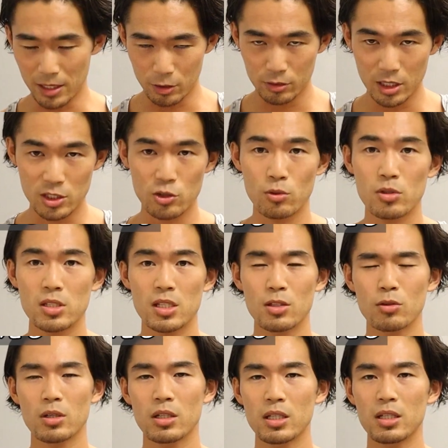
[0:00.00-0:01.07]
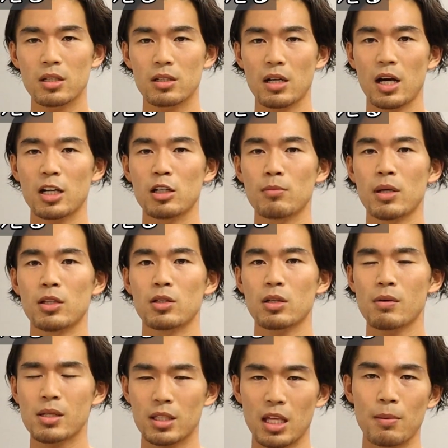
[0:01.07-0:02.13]
寝るね直前とかに白米
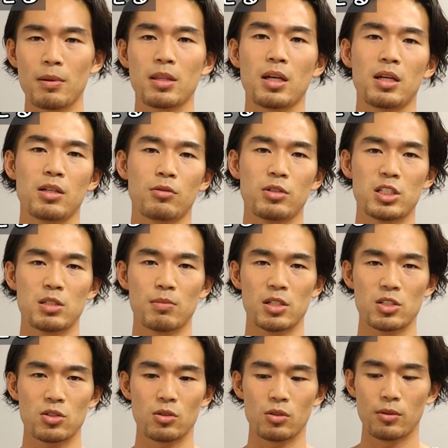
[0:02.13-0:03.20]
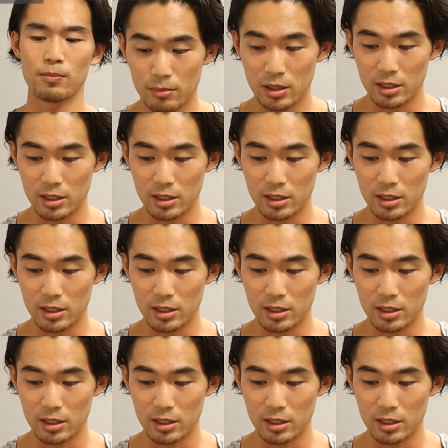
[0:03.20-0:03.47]
とかは食べないようにしましょう。